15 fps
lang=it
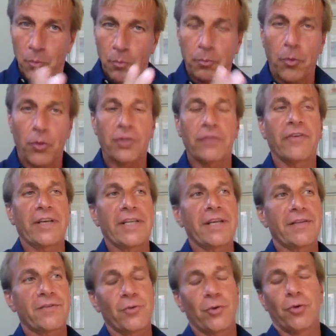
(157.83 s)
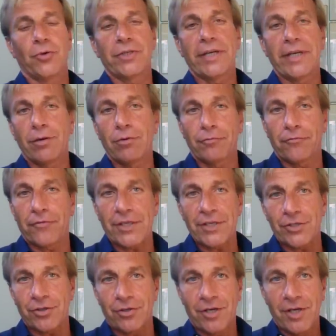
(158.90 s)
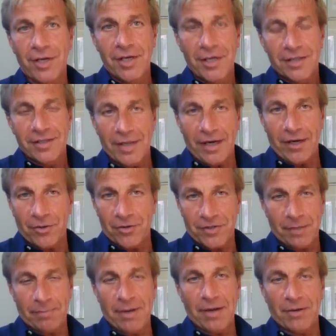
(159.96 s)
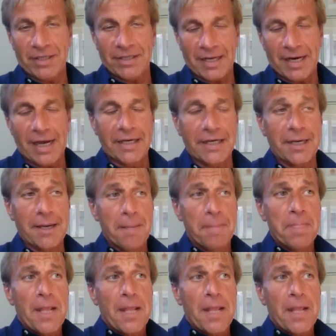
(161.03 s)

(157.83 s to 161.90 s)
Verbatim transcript: un po' di variazione nell'ufficio della nostra Paola Trani.